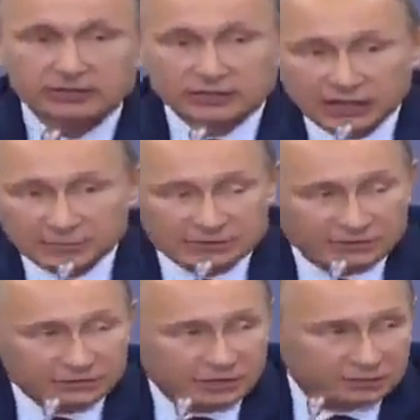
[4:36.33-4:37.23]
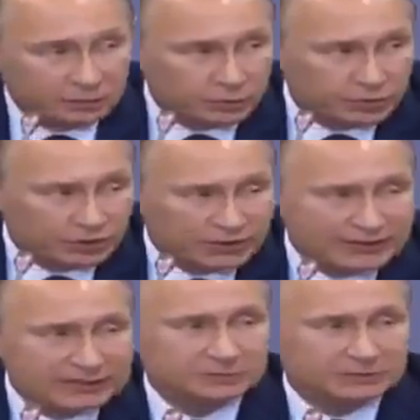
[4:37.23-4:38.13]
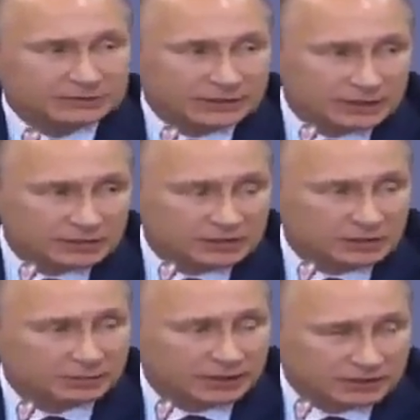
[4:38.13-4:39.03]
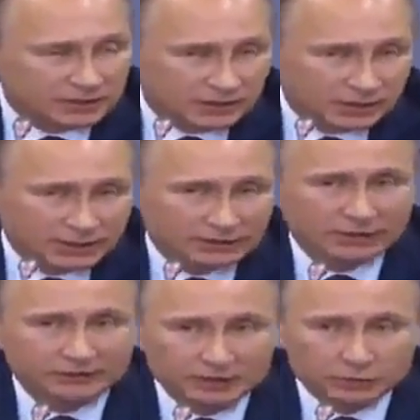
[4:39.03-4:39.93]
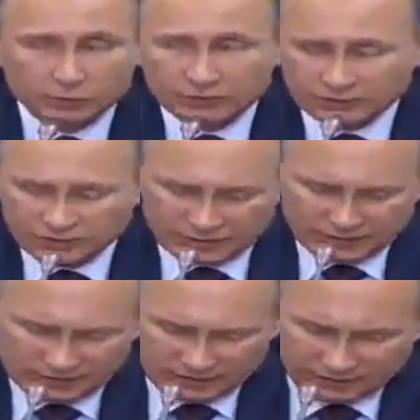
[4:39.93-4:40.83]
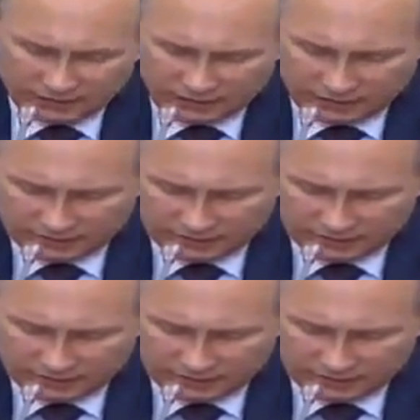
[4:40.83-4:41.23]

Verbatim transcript: Стараемся, во всяком случае, распространить эти практики на все субъекты Российской